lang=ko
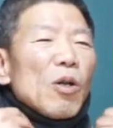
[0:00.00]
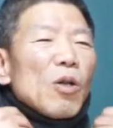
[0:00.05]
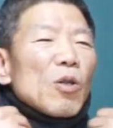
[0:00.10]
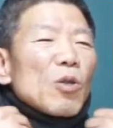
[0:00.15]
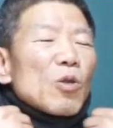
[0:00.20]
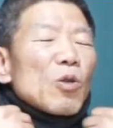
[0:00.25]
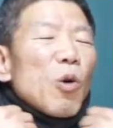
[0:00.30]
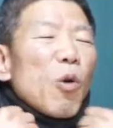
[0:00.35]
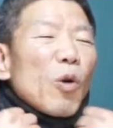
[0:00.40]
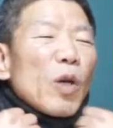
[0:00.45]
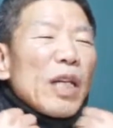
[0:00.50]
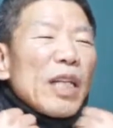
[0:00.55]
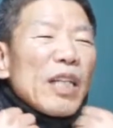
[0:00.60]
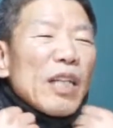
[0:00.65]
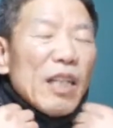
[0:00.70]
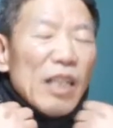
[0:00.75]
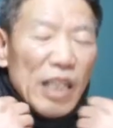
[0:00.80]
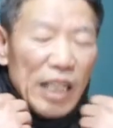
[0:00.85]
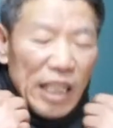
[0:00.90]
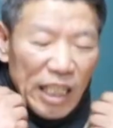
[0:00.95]

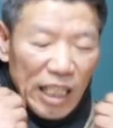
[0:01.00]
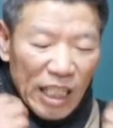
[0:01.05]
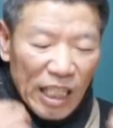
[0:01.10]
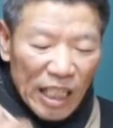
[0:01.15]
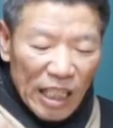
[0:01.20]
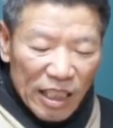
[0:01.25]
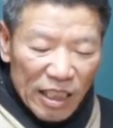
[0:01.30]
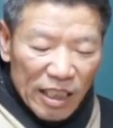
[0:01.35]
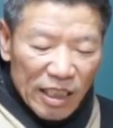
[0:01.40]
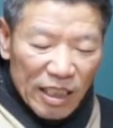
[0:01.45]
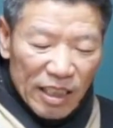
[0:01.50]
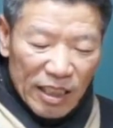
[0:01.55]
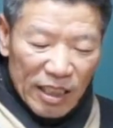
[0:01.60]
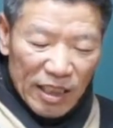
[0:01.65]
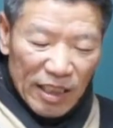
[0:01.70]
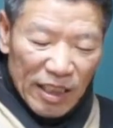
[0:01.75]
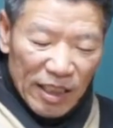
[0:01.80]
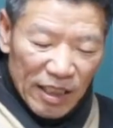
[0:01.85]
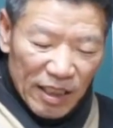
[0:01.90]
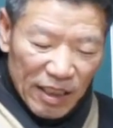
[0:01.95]
소리를 잃은
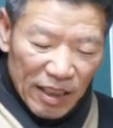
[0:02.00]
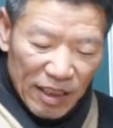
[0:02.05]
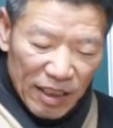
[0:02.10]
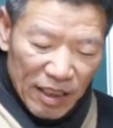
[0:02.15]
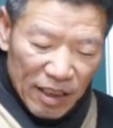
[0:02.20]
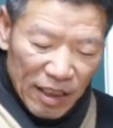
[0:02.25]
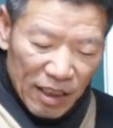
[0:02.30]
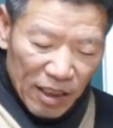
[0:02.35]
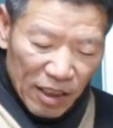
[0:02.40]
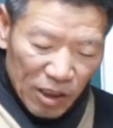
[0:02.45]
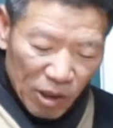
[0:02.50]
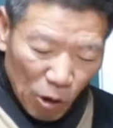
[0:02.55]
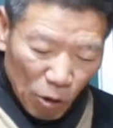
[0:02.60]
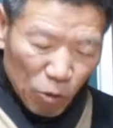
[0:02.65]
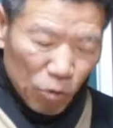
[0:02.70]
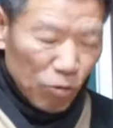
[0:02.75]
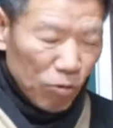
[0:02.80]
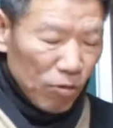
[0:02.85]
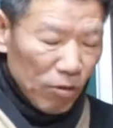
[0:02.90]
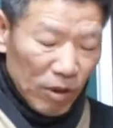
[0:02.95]

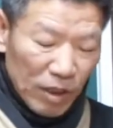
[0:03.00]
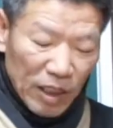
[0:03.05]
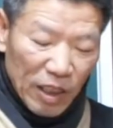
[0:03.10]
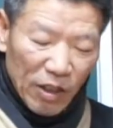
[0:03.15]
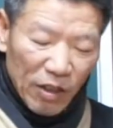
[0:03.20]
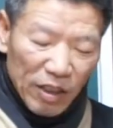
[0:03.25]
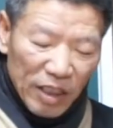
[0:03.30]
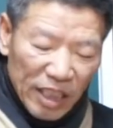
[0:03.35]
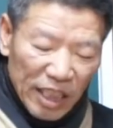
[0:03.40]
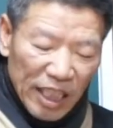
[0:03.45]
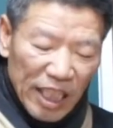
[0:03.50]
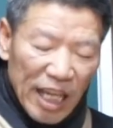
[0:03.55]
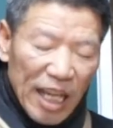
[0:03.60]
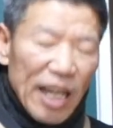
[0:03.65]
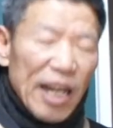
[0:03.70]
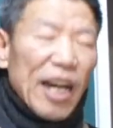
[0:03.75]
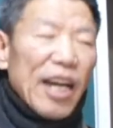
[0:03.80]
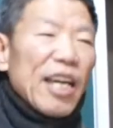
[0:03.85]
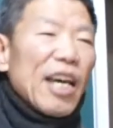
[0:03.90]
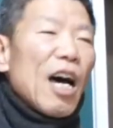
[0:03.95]
연후 그런
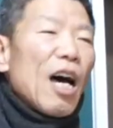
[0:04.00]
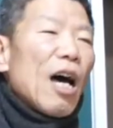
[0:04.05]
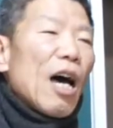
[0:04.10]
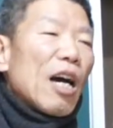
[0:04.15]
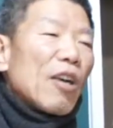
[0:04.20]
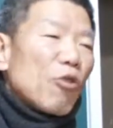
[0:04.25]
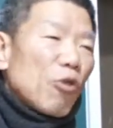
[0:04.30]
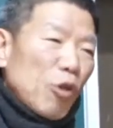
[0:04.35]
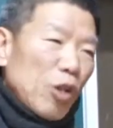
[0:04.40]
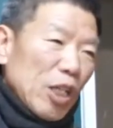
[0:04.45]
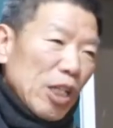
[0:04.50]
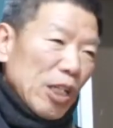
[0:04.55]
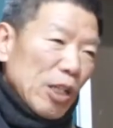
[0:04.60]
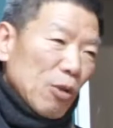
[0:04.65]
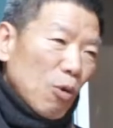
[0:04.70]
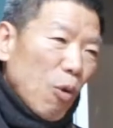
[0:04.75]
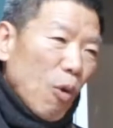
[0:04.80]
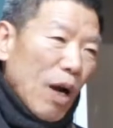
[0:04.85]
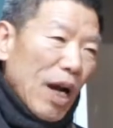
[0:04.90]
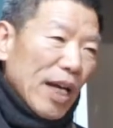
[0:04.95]
뒤에라야 귀
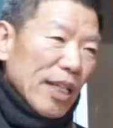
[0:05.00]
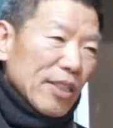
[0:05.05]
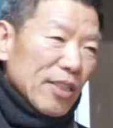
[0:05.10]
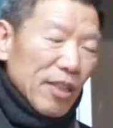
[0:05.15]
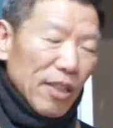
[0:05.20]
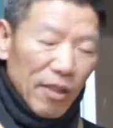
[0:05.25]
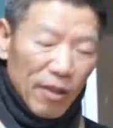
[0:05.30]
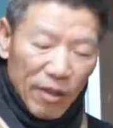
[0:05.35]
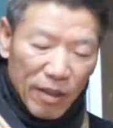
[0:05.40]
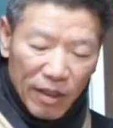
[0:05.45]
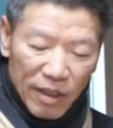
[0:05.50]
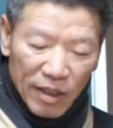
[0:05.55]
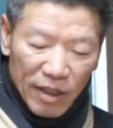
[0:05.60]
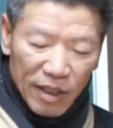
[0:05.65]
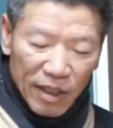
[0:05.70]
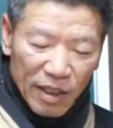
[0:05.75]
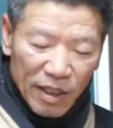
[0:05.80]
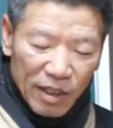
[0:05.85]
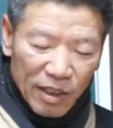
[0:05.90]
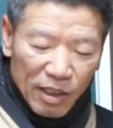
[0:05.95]
돌아갔어요.
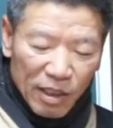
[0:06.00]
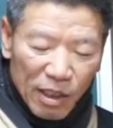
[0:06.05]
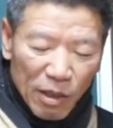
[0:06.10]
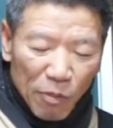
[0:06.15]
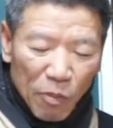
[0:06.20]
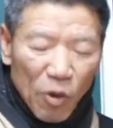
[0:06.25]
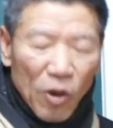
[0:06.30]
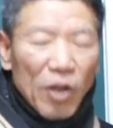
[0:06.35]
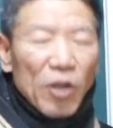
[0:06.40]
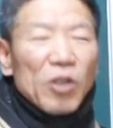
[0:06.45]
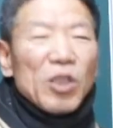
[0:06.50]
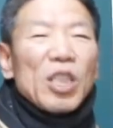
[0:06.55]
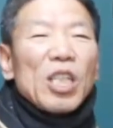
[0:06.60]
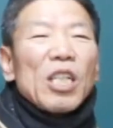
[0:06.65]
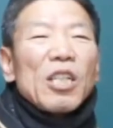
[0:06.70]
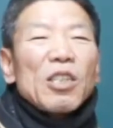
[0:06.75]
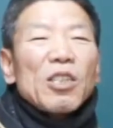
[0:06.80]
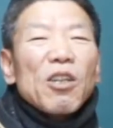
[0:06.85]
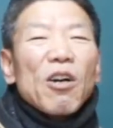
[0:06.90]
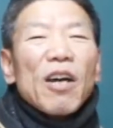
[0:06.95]
이게 뭐예요?
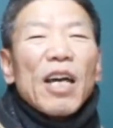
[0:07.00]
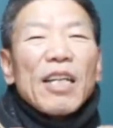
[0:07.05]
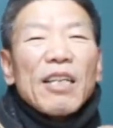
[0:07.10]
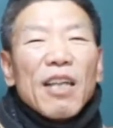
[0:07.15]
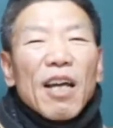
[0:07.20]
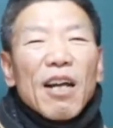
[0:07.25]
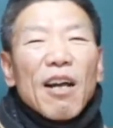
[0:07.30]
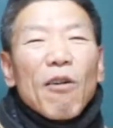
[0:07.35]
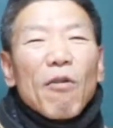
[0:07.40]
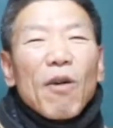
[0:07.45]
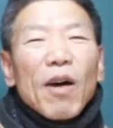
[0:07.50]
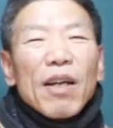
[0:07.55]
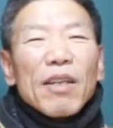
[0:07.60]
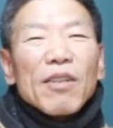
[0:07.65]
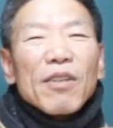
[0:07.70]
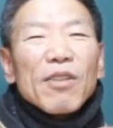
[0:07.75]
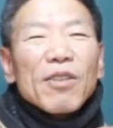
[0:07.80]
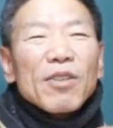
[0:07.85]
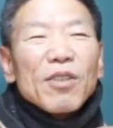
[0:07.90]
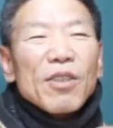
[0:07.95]
실성했다라고
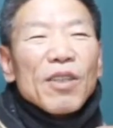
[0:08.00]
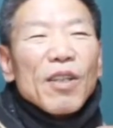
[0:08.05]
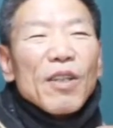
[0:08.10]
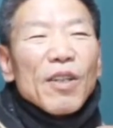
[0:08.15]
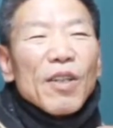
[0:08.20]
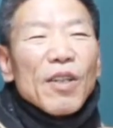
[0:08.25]
하는 것은